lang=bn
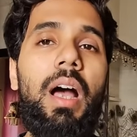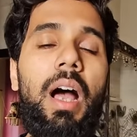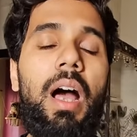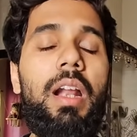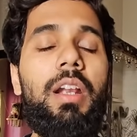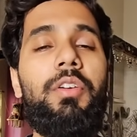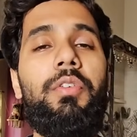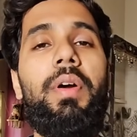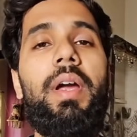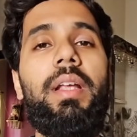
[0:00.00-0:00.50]

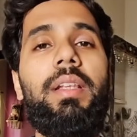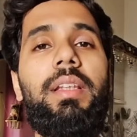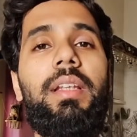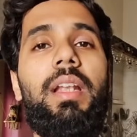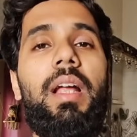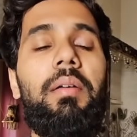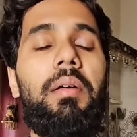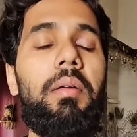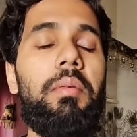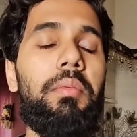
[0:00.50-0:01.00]
আর
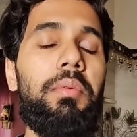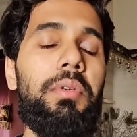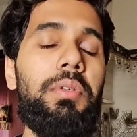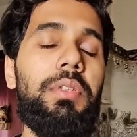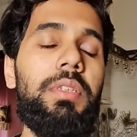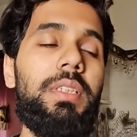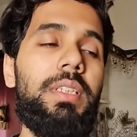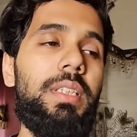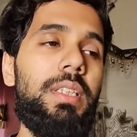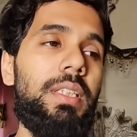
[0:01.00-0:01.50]
কয়েকদিন আমার মনে
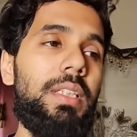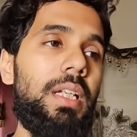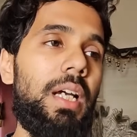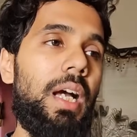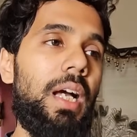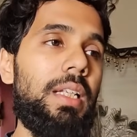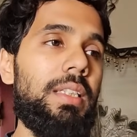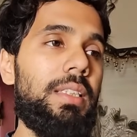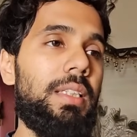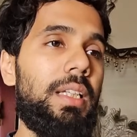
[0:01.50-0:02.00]
হচ্ছে
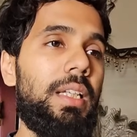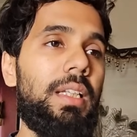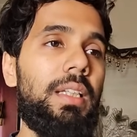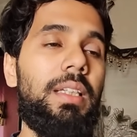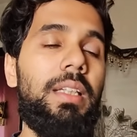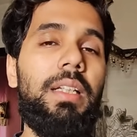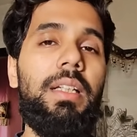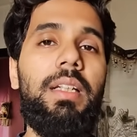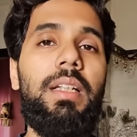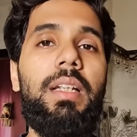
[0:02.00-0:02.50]
আজকের
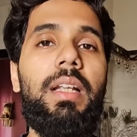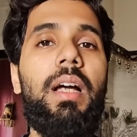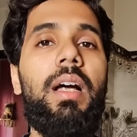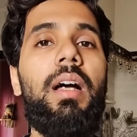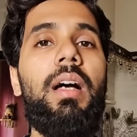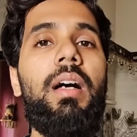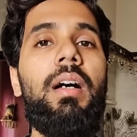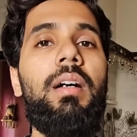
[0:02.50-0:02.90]
দিনটা